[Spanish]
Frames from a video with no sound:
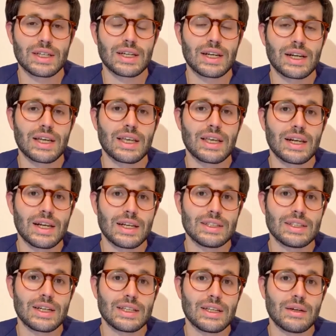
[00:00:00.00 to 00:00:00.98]
que requieran
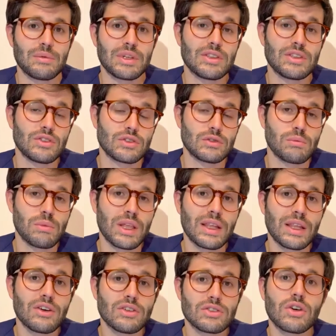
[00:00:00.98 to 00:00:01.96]
tratamientos
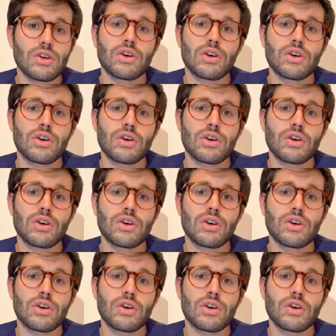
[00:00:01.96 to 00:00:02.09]
médicos